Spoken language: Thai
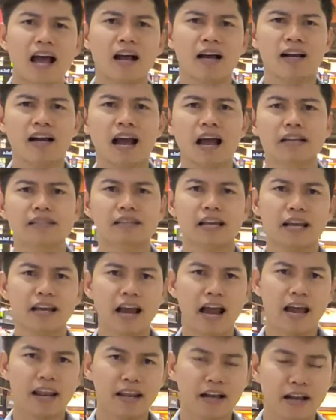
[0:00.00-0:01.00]
มหลังการใช้
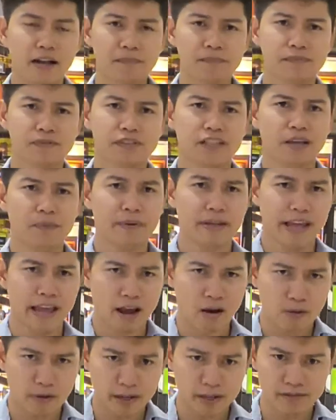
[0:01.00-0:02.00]
งานนะครับ
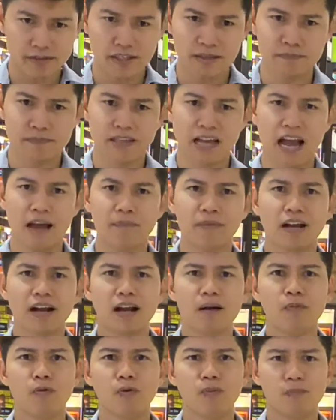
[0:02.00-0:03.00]
JBL x t r e m e 3
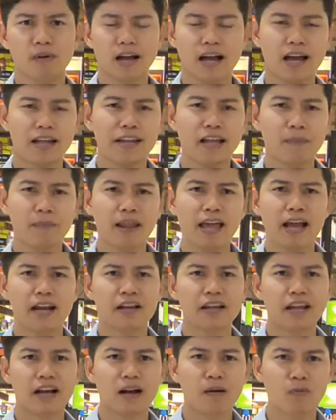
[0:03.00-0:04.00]
นะครับผมอ่าดับแร
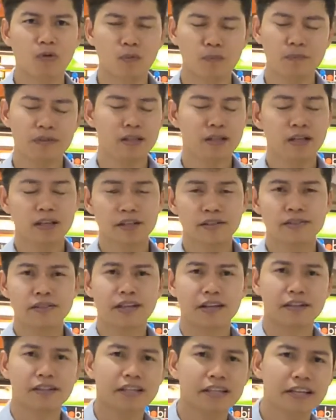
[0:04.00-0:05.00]
กเลยนะครับผม
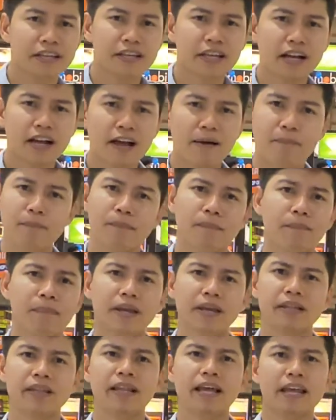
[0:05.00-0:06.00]
เสียงดีนะครับ
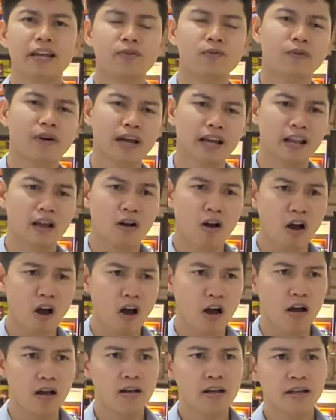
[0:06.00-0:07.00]
เบียดแน่นด้วย แล้ว
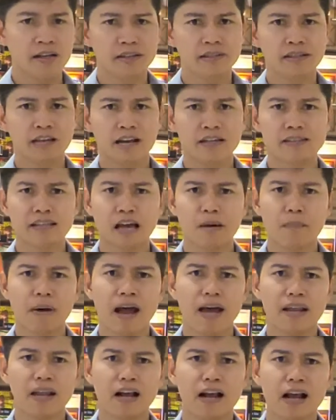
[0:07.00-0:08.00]
ก็ยังสา
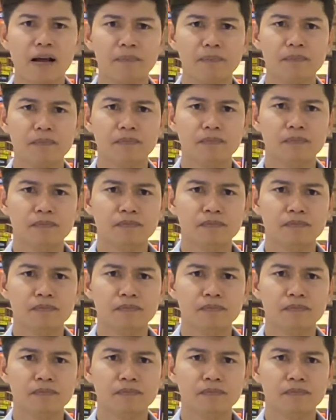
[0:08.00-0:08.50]
มารถนะครับ